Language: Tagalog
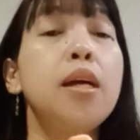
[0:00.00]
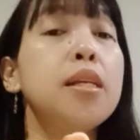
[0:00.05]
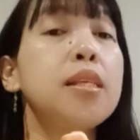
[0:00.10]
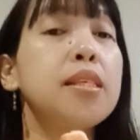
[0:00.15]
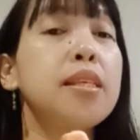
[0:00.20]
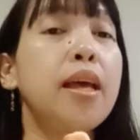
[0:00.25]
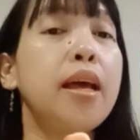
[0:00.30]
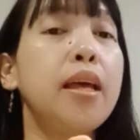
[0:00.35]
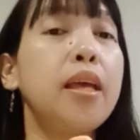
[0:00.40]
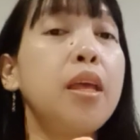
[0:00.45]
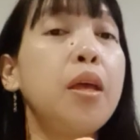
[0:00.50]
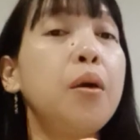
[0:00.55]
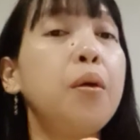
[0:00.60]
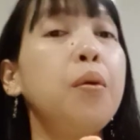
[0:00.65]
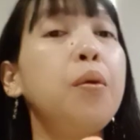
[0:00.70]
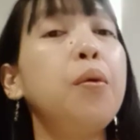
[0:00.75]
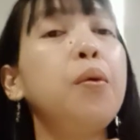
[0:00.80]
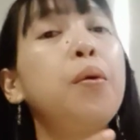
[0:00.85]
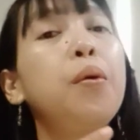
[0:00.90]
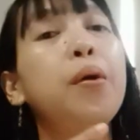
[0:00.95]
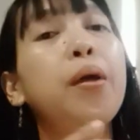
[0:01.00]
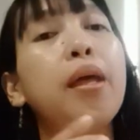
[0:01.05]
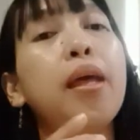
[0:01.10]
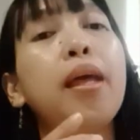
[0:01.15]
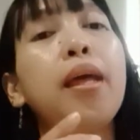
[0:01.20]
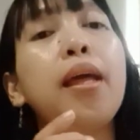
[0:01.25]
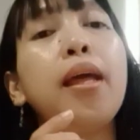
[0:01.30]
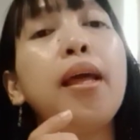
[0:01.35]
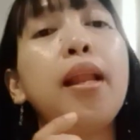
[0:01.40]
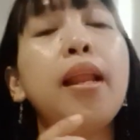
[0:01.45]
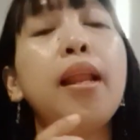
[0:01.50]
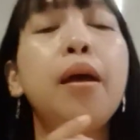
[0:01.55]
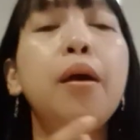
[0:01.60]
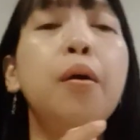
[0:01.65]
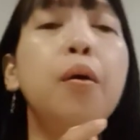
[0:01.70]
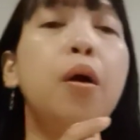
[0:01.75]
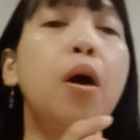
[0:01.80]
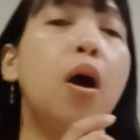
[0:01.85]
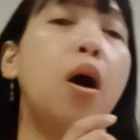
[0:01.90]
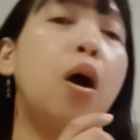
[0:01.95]
sa iyong
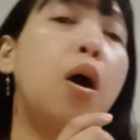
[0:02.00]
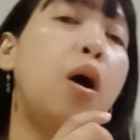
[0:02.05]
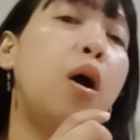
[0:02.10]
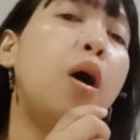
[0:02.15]
giliw ko.